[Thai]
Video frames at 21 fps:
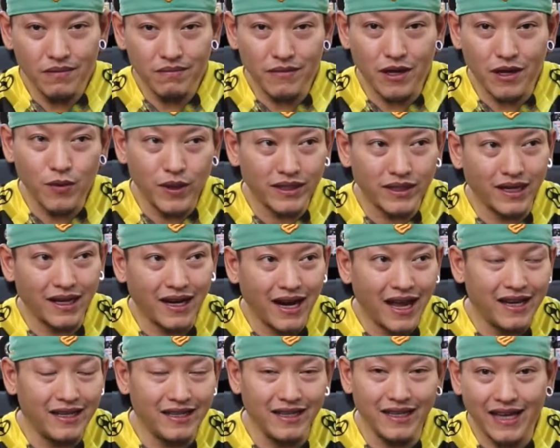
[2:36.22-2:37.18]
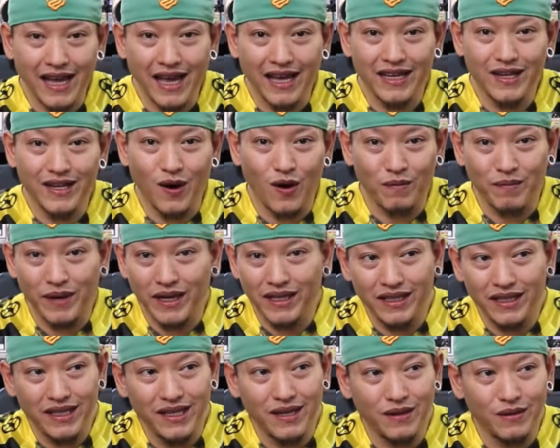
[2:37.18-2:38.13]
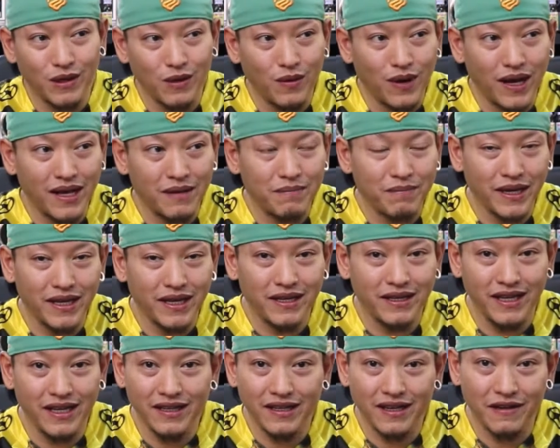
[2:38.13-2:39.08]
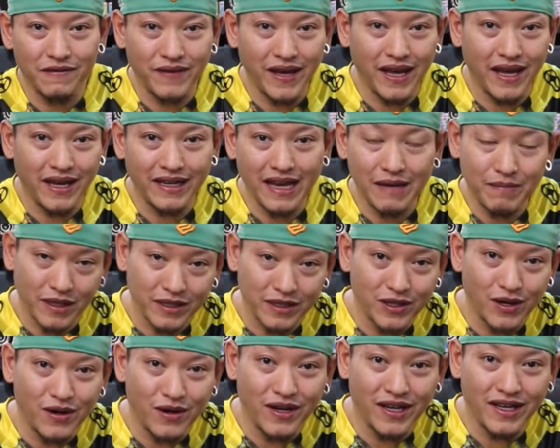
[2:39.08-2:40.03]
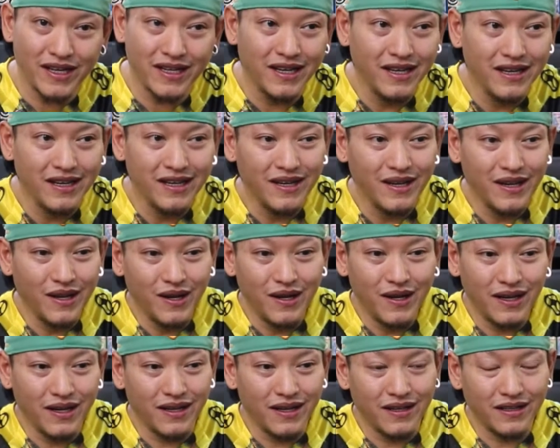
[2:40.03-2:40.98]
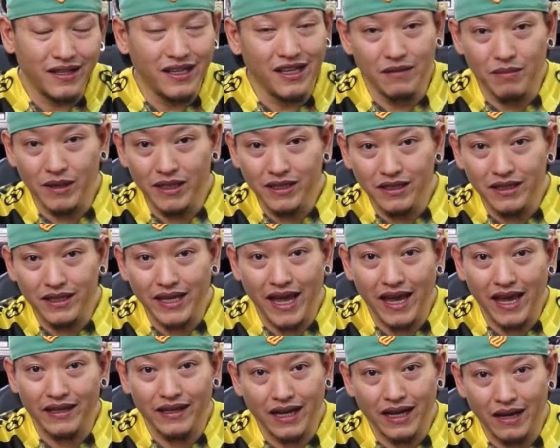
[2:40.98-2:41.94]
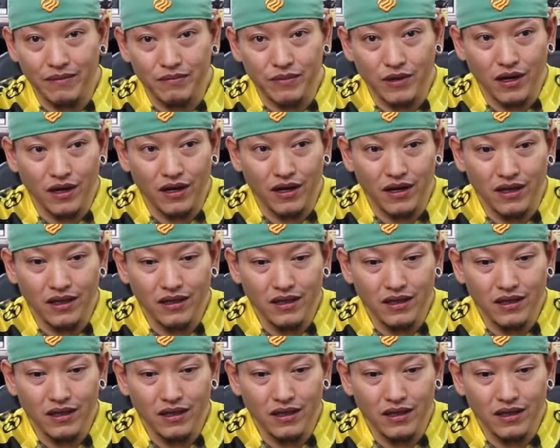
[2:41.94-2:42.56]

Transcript: ไม่ว่าจะใกล้หรือไกล ออกไปเที่ยว หรือว่าไปกินกาแฟหน้าปักซอยอขี่ไปซื้อแกงนะครับ ก็